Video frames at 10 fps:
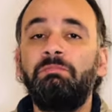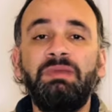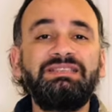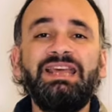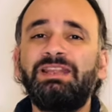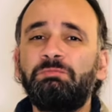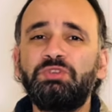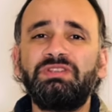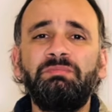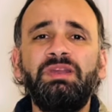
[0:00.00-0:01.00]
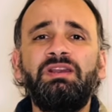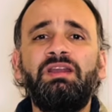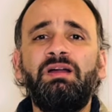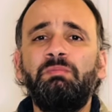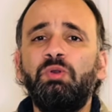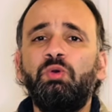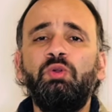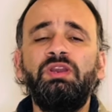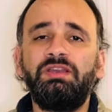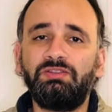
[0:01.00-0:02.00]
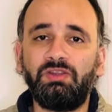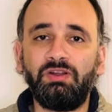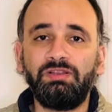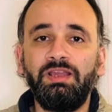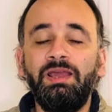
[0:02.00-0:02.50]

ما زالت مستمره بكل اتقان